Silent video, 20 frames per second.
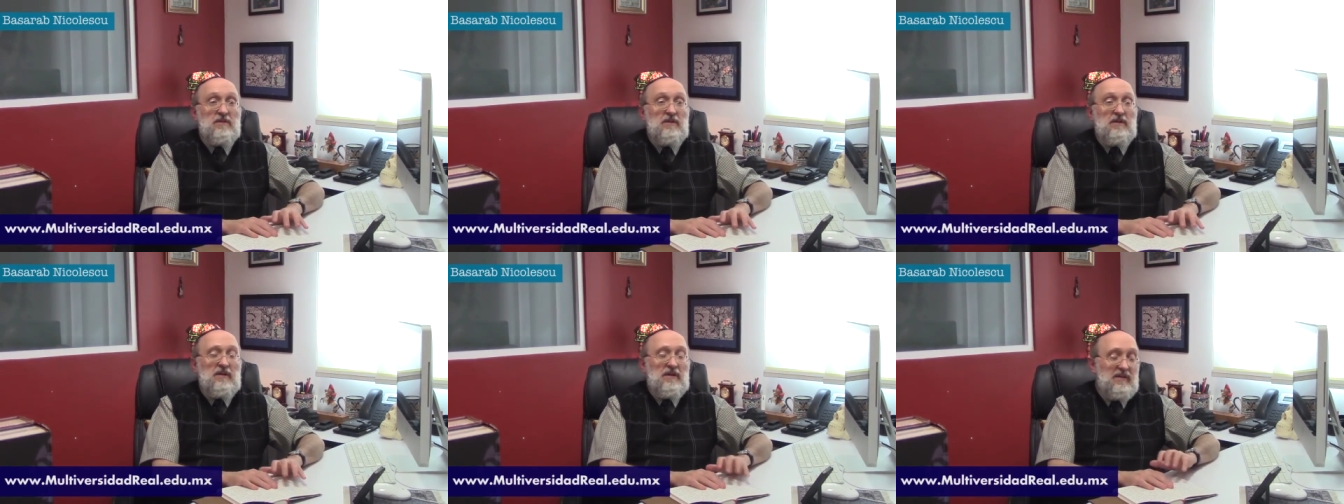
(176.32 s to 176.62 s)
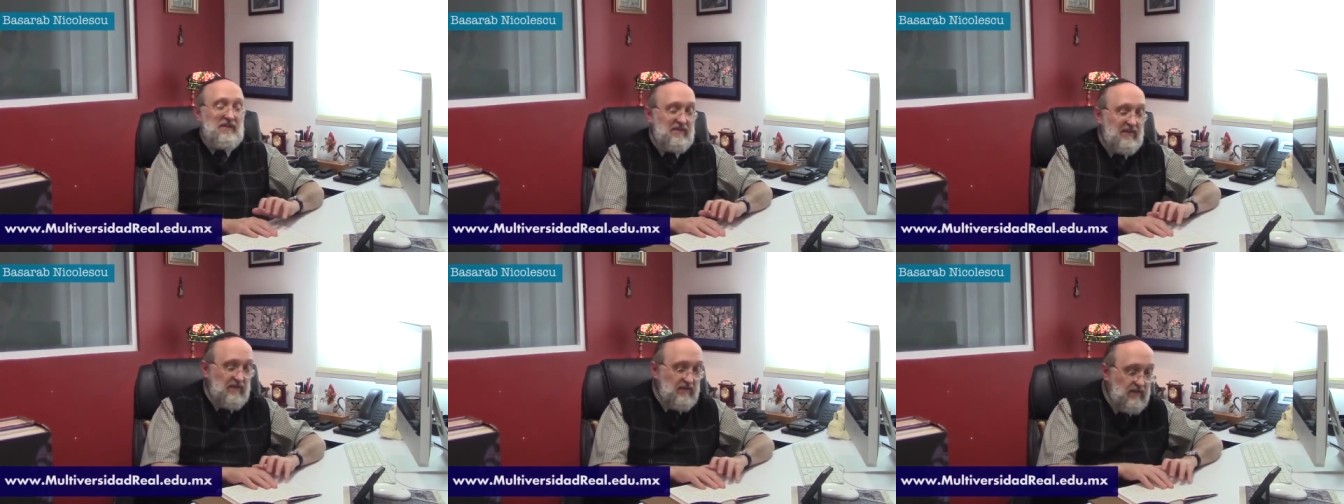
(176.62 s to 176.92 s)
En
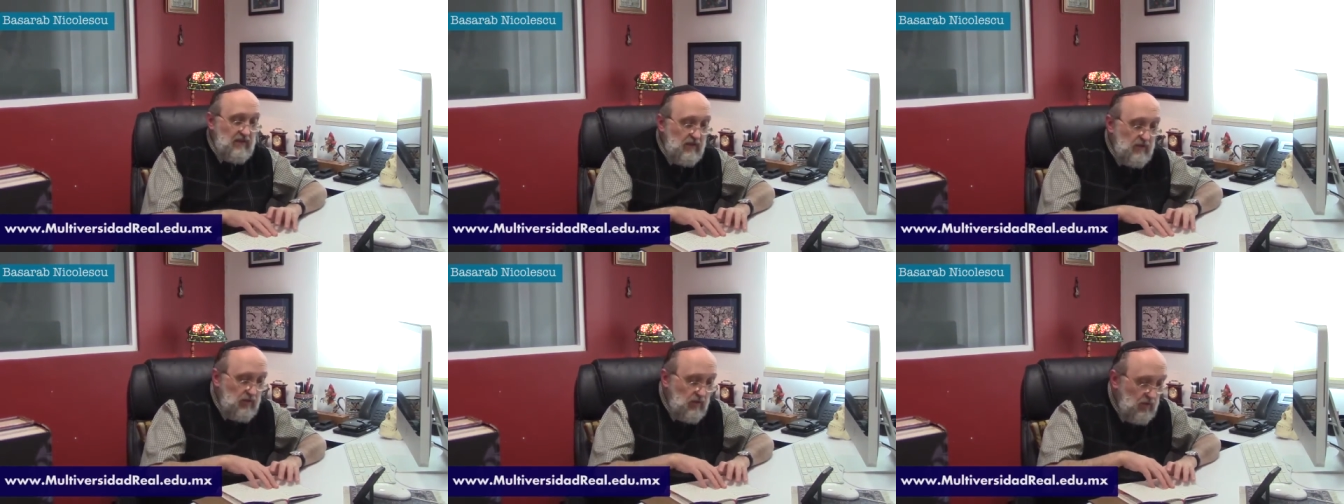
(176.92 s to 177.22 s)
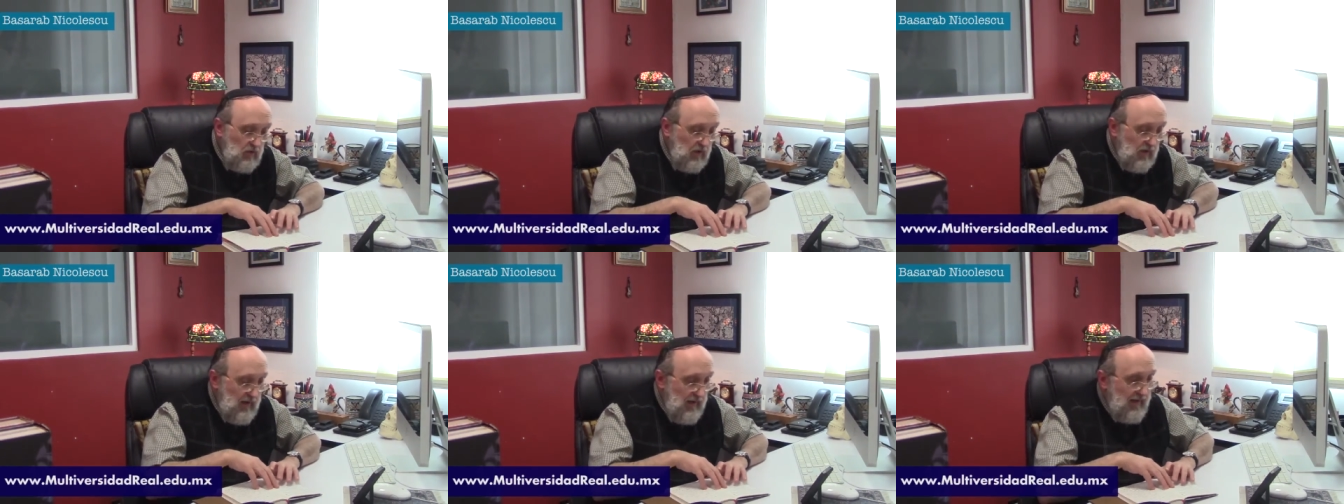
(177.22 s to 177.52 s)
el
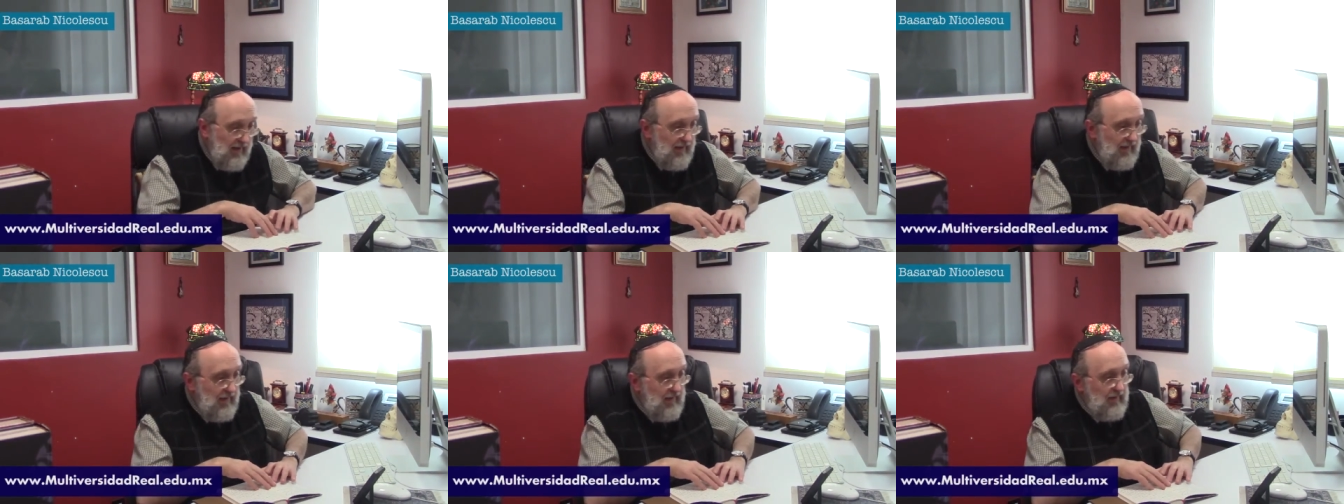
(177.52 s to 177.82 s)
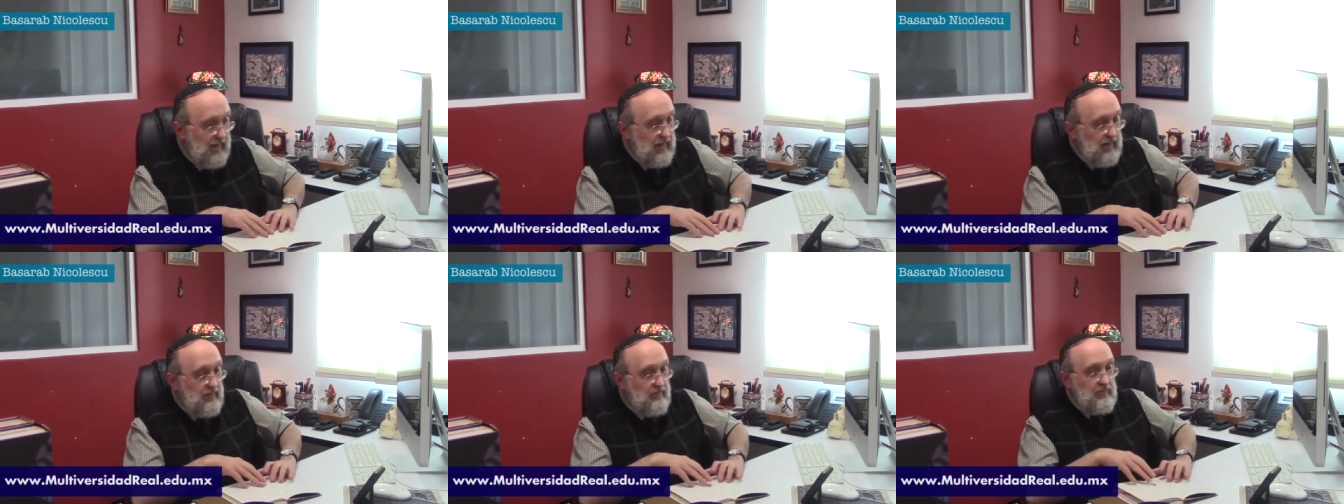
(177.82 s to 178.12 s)
sentido,
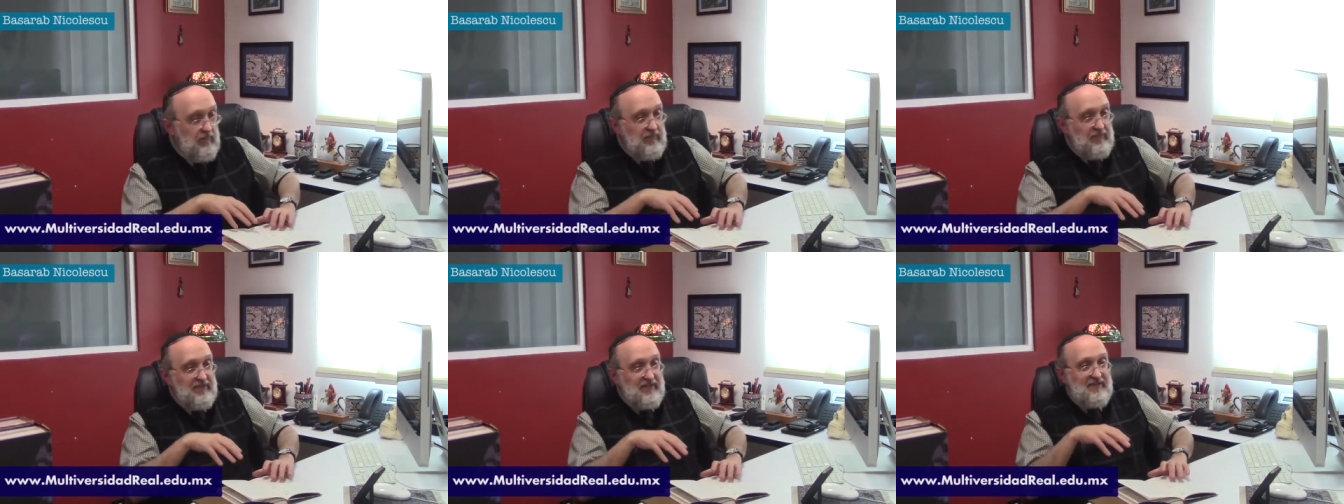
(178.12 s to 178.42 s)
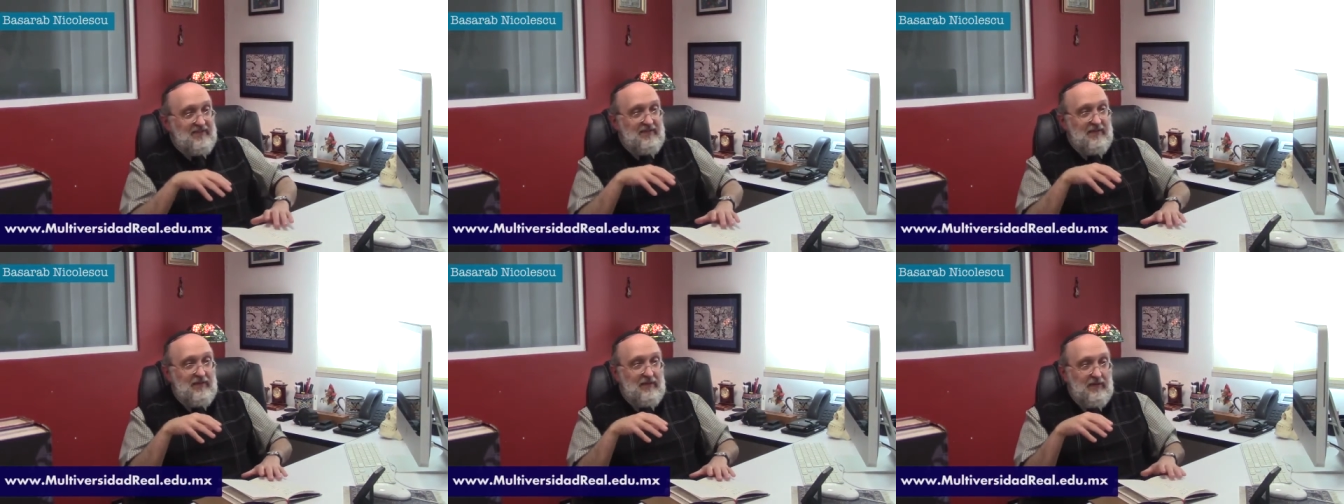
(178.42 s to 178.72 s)
eh,
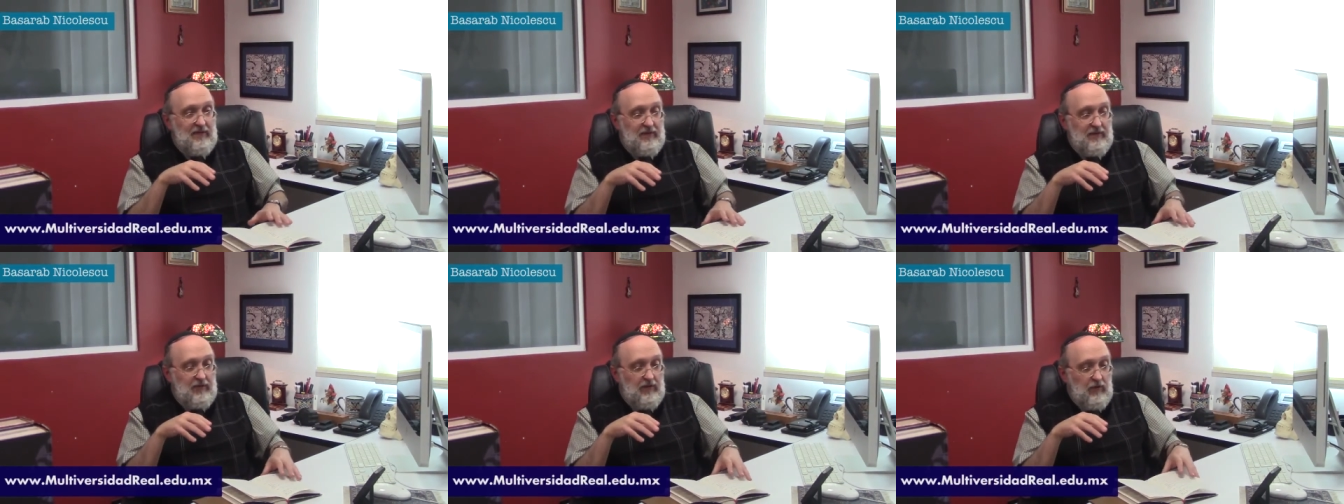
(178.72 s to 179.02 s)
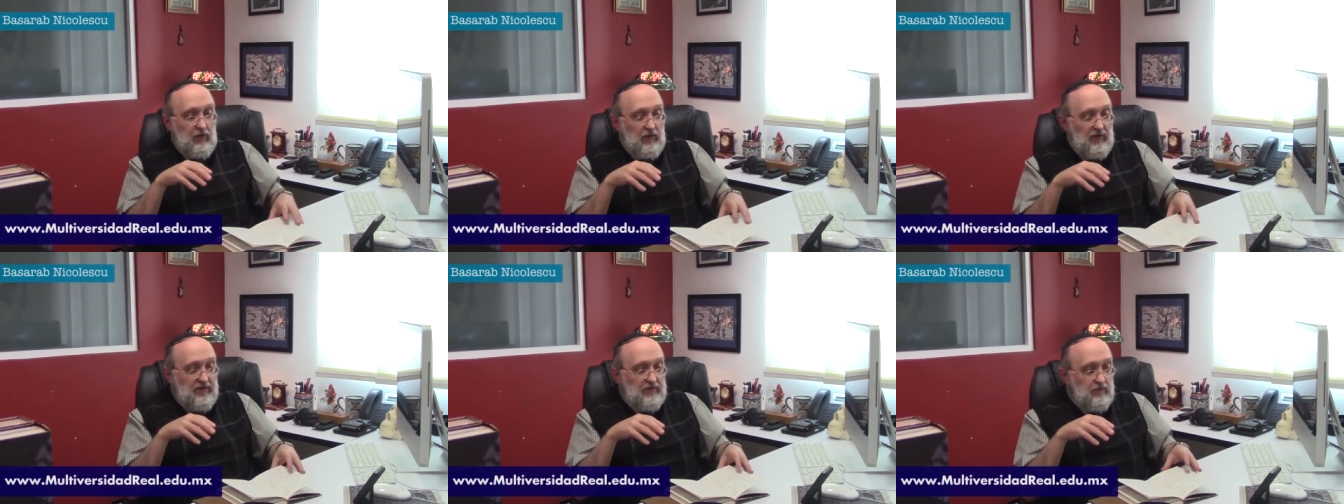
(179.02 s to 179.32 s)
dice
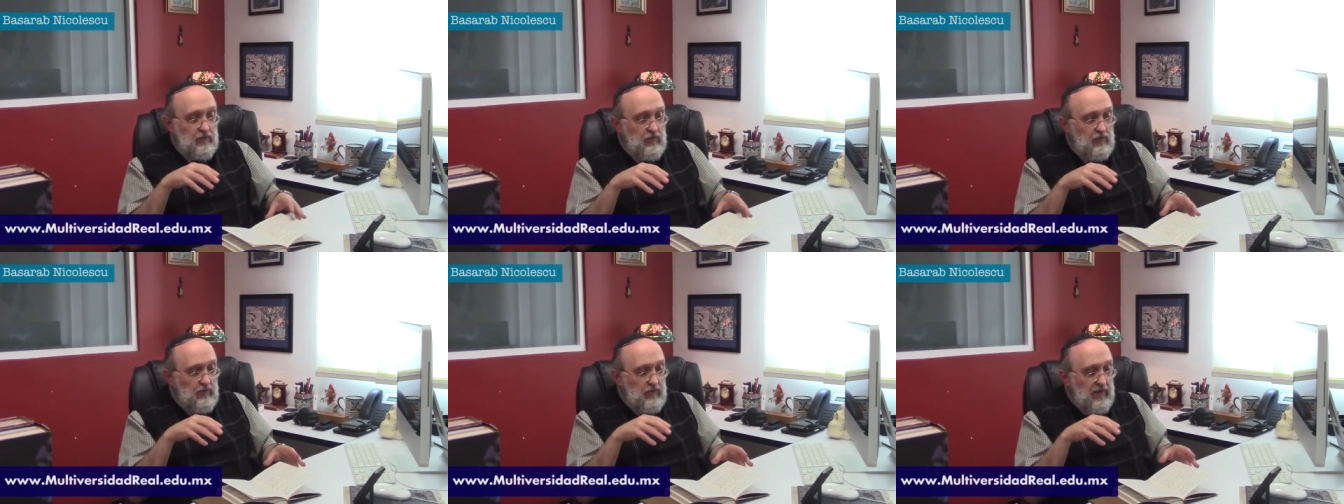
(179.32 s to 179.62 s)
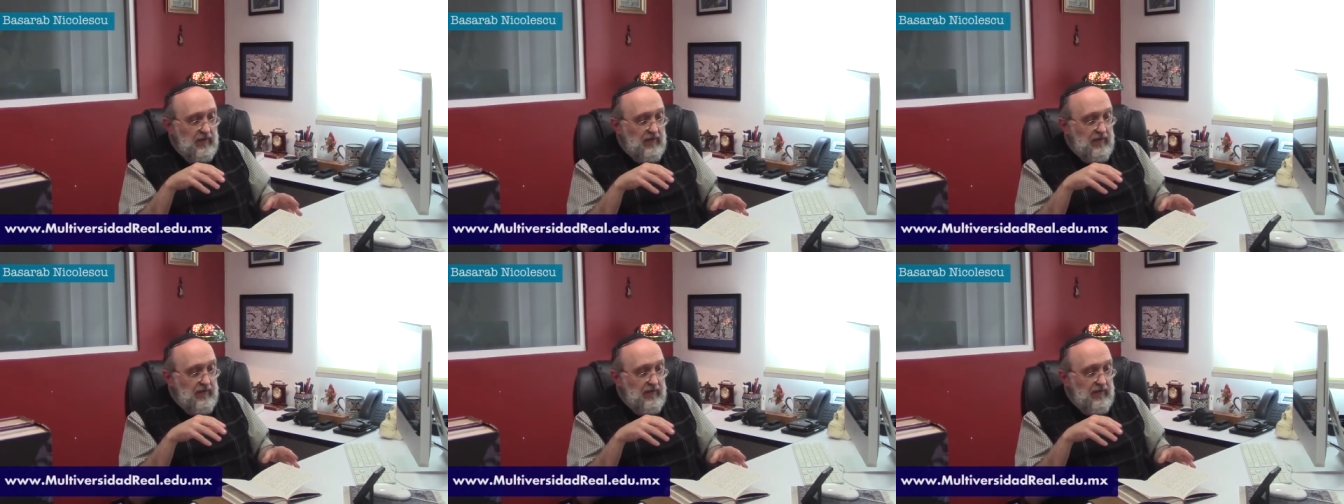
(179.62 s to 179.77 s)
Nicolescu,